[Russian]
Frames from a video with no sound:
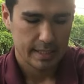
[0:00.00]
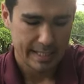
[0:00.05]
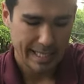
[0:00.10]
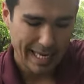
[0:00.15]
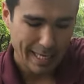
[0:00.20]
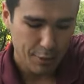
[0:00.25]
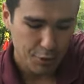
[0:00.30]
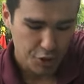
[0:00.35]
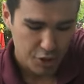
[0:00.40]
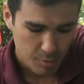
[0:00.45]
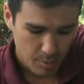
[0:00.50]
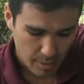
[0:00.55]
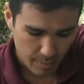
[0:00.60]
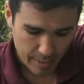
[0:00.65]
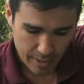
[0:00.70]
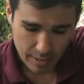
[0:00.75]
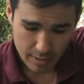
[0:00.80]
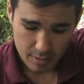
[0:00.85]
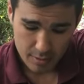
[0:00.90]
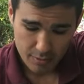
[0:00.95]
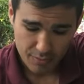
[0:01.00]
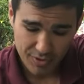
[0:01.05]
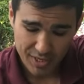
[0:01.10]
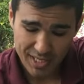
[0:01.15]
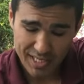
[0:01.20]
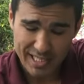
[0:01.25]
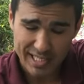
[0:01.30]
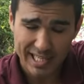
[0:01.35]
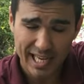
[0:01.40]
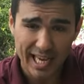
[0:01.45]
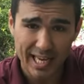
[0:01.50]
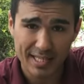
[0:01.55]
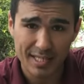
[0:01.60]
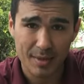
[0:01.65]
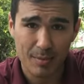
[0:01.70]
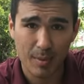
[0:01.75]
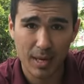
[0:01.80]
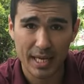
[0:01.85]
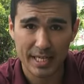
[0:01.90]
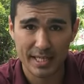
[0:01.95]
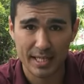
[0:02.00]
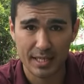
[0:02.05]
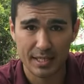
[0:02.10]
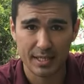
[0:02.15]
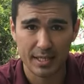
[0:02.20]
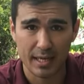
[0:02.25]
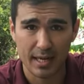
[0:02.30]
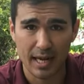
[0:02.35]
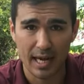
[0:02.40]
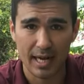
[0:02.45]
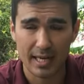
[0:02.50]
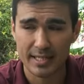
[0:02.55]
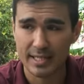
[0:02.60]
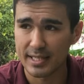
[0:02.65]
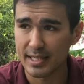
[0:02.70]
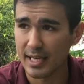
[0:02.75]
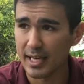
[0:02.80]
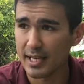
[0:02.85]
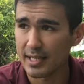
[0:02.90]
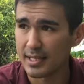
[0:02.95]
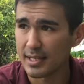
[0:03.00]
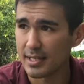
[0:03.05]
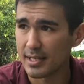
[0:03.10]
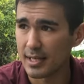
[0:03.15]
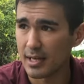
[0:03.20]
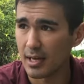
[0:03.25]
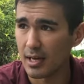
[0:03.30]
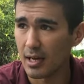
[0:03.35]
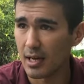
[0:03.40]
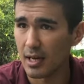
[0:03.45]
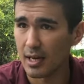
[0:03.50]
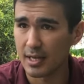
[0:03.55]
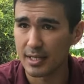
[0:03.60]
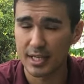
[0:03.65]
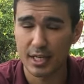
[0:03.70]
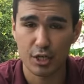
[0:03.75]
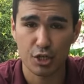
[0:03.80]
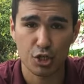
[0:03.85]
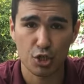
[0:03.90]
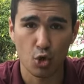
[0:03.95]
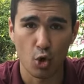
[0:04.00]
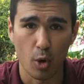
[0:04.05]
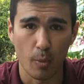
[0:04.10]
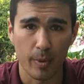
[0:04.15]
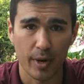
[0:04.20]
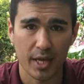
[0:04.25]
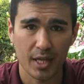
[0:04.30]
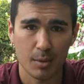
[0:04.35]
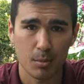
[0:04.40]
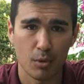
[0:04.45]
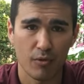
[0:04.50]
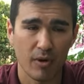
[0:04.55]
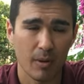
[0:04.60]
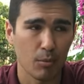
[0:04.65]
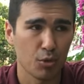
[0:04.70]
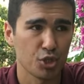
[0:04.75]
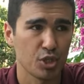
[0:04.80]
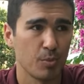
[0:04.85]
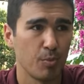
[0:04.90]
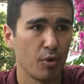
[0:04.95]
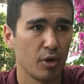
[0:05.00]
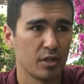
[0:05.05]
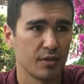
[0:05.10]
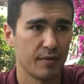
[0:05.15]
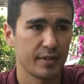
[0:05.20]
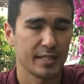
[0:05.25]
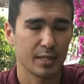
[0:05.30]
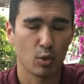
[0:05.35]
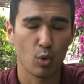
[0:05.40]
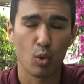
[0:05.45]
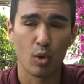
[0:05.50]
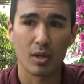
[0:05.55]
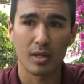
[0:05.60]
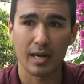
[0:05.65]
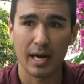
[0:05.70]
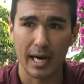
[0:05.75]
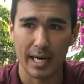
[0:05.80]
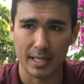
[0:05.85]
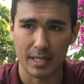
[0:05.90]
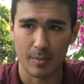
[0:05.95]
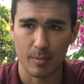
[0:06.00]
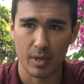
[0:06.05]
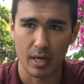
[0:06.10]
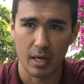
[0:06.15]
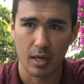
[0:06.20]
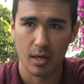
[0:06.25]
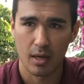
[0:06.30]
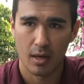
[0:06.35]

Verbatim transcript: Следующий момент. Вы не знаете местности, как здесь, э, где что, поэтому вам нужно пользоваться Google картами.